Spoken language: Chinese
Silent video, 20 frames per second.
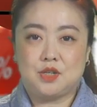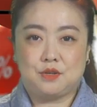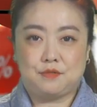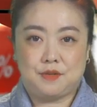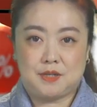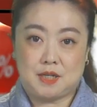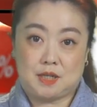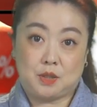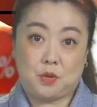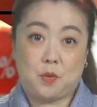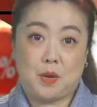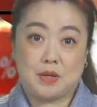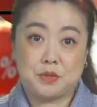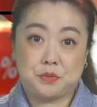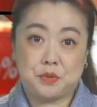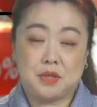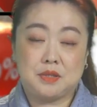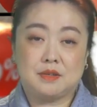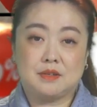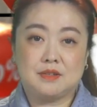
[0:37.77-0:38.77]
非常的划
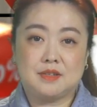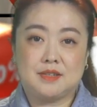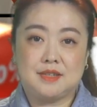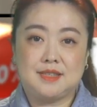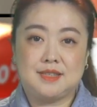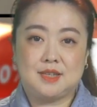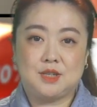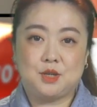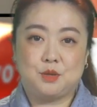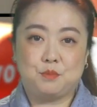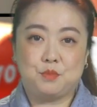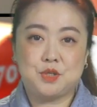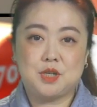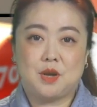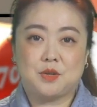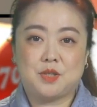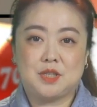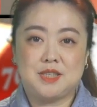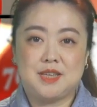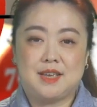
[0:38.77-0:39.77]
算的，可以节省不
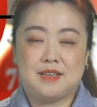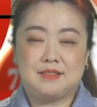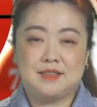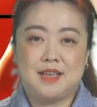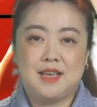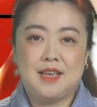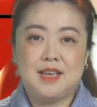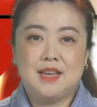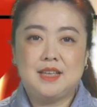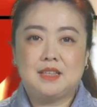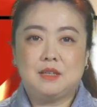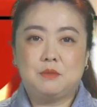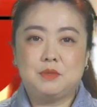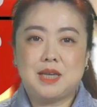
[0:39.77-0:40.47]
少的钱。那么家